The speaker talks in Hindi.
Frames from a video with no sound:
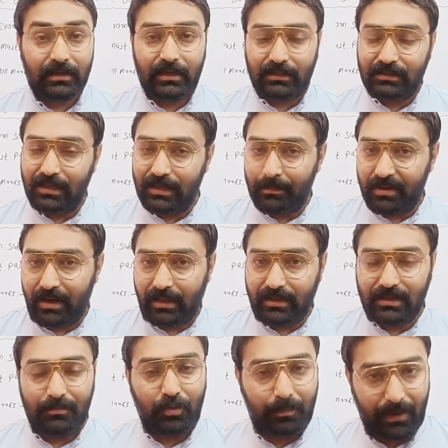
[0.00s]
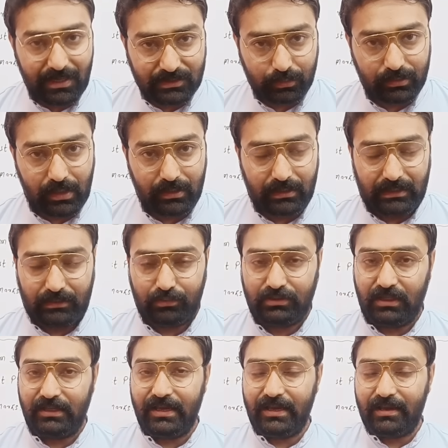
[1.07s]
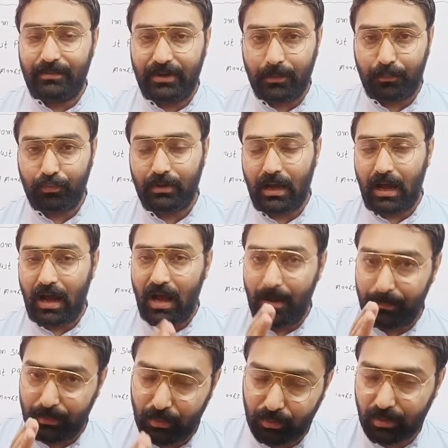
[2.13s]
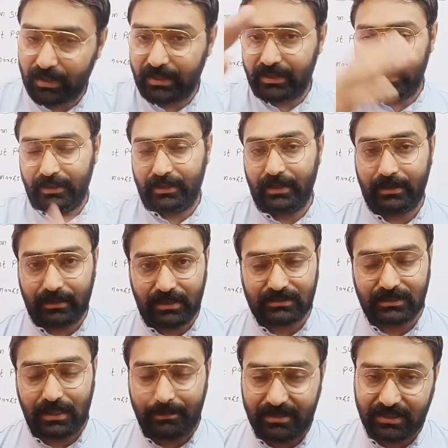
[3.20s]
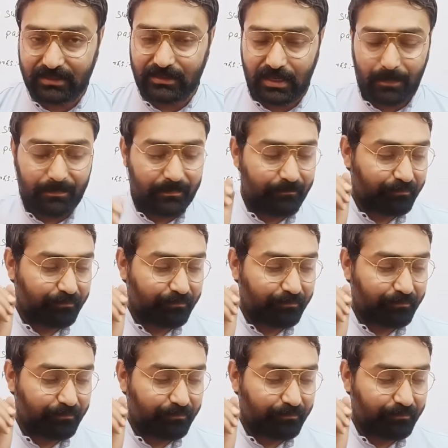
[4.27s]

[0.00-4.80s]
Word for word: कितना नंबर लाएंगे कि हम लोग पास हो जाएंगे तो चलिए ये वीडियो पूरा आप लोगों के लिए डेडिकेट क्लास इलेवन का चाहे